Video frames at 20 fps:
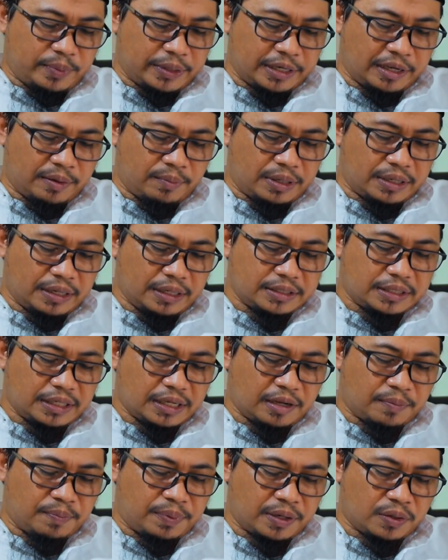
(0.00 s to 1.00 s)
bagaimana
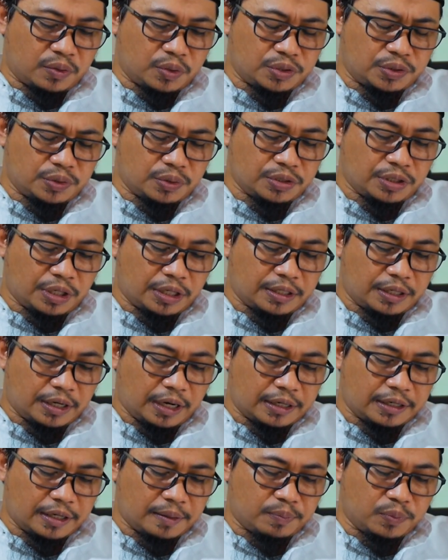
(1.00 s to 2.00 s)
cara berhusnudzon
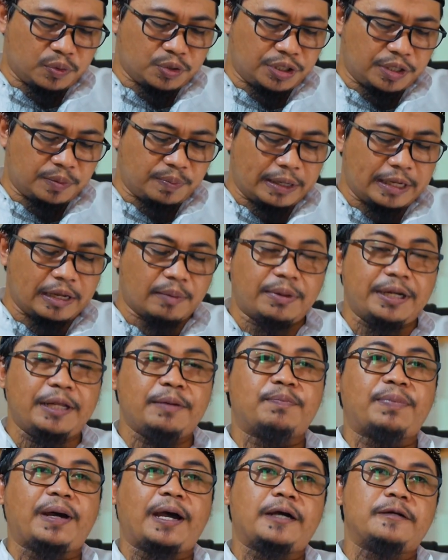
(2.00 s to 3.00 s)
terhadap musibah yang
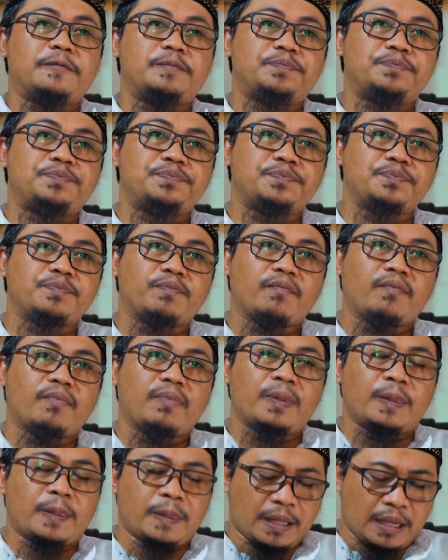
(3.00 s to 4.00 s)
menimpa?
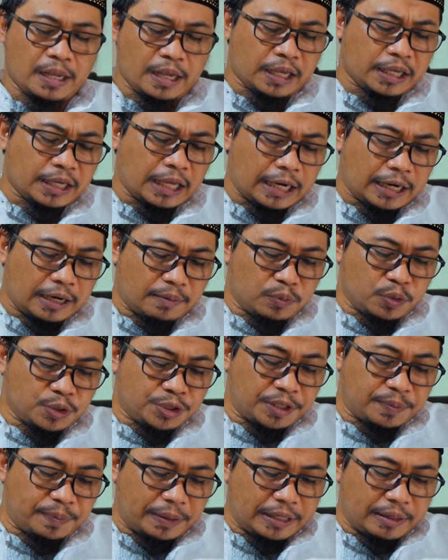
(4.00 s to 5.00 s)
Karena
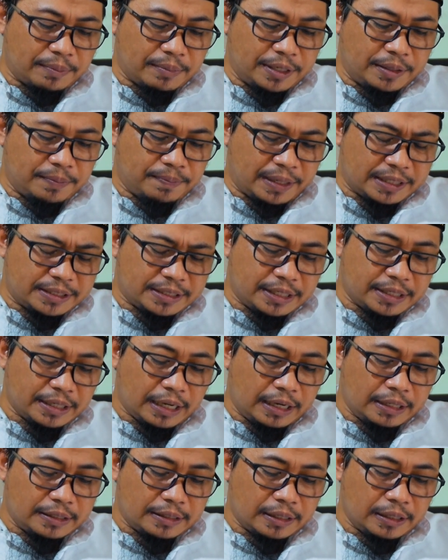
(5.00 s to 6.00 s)
musibah yang menimpa
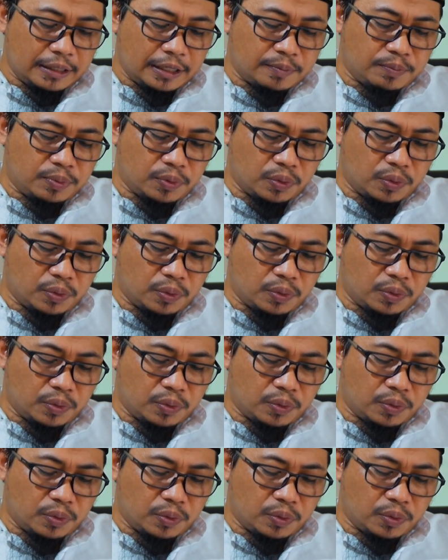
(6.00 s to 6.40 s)
seringkali terlihat